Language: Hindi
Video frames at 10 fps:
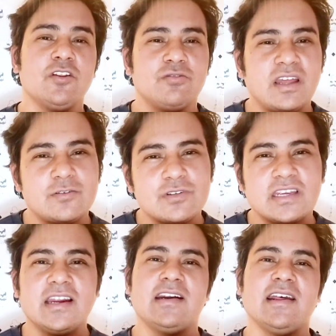तो यार उसे
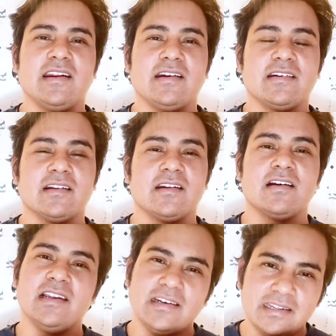क्या टारगेट करना
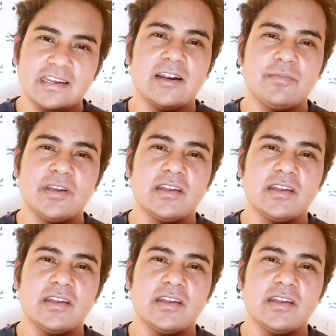खाली टीआरपी